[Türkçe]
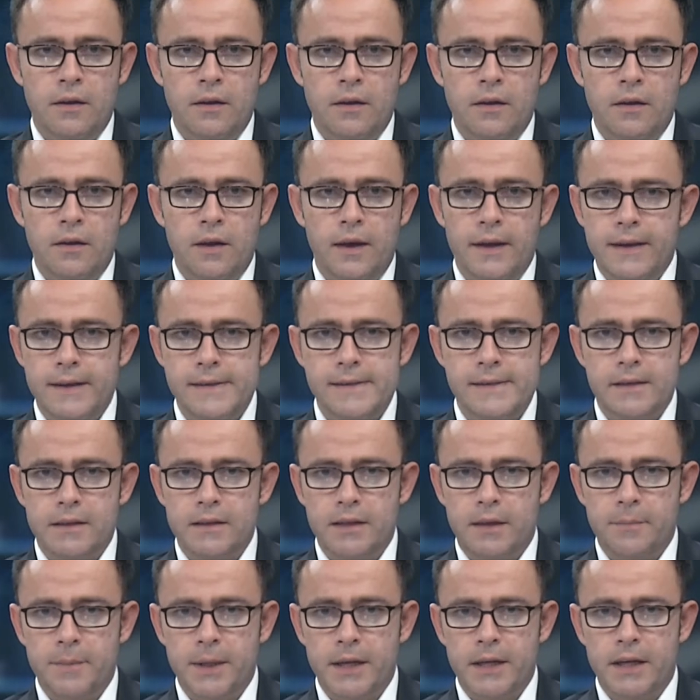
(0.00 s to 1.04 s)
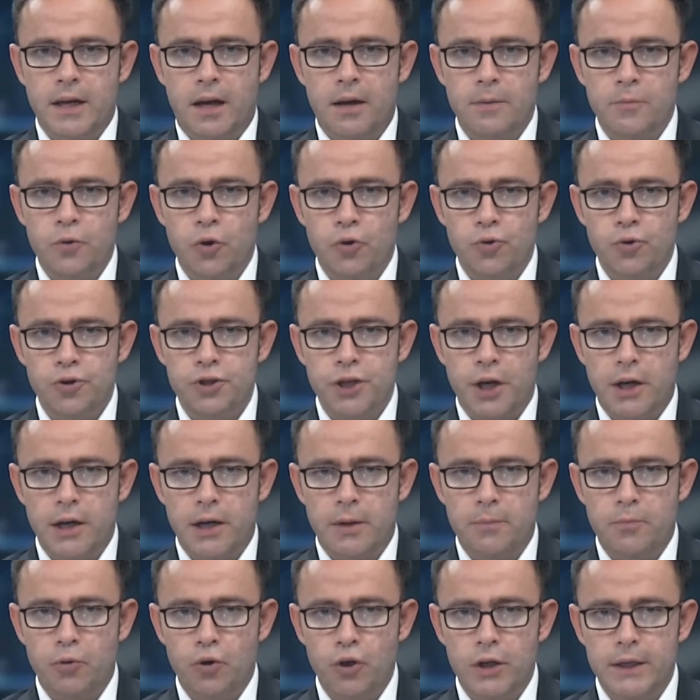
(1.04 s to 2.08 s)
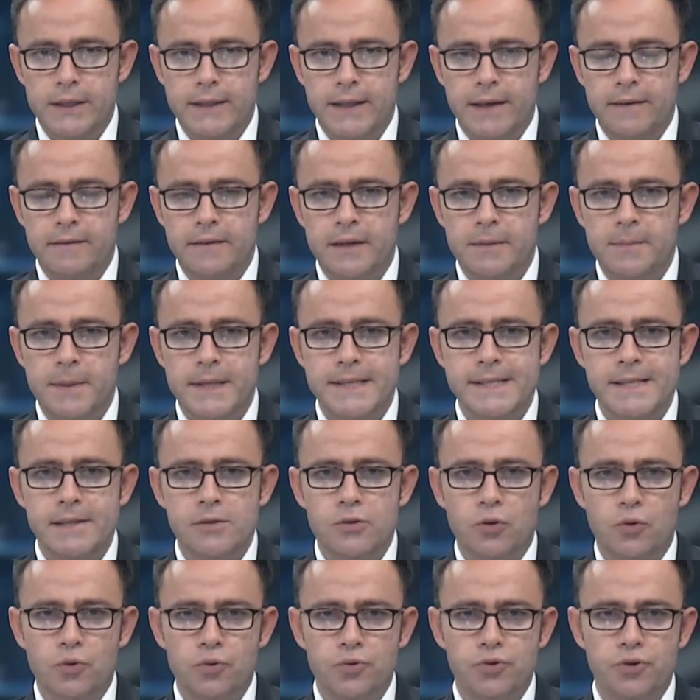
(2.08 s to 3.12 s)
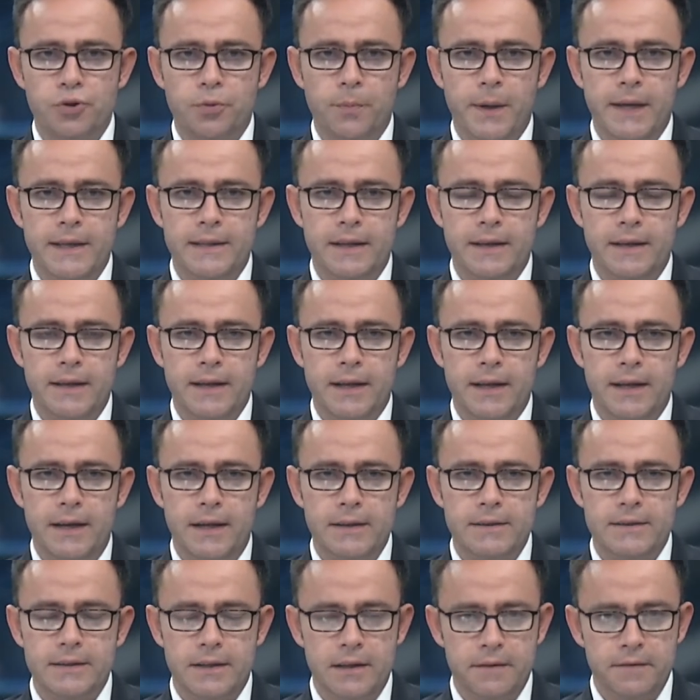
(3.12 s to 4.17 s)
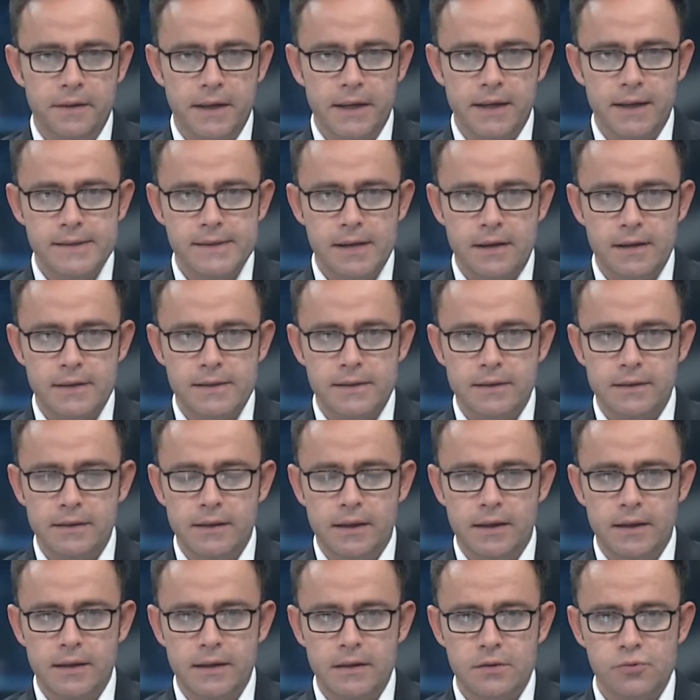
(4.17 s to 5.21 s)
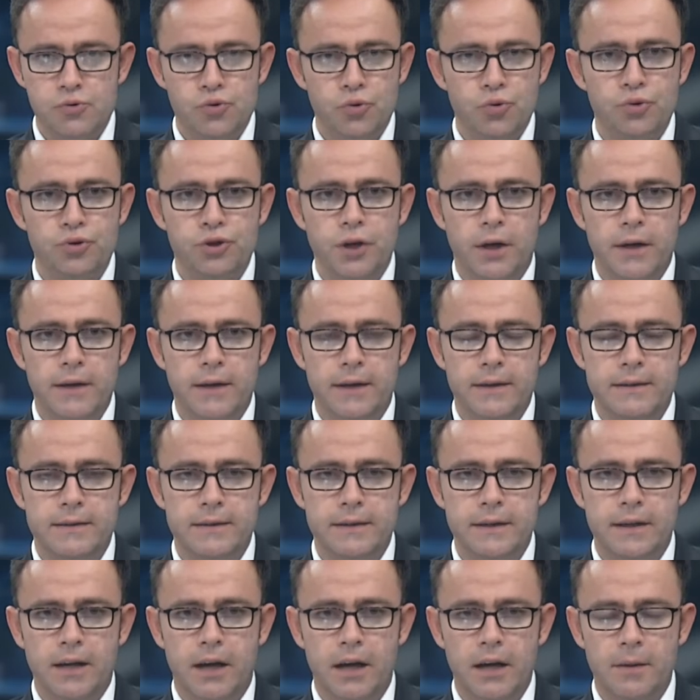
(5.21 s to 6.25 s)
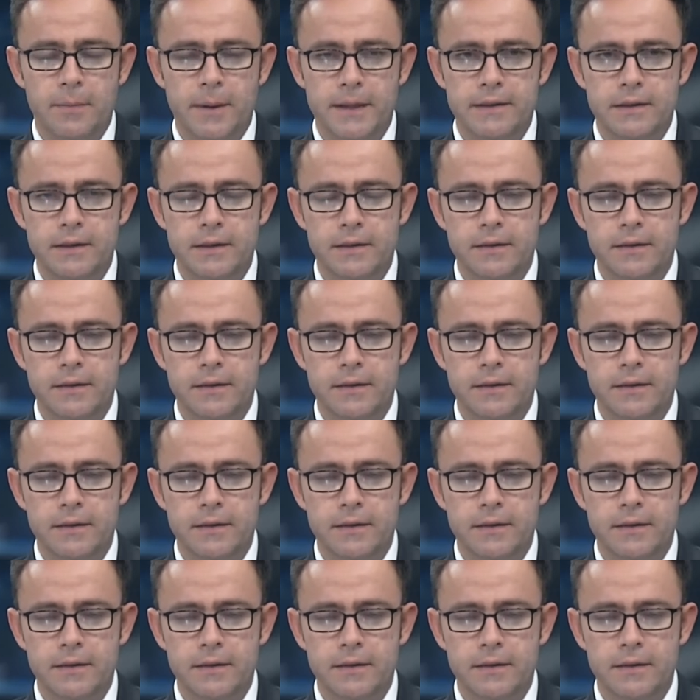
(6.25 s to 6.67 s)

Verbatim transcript: Elazığ'da bir kamyonun şarampole devrilmesi sonucu meydana gelen trafik kazasında sürücü hayatını kaybetti.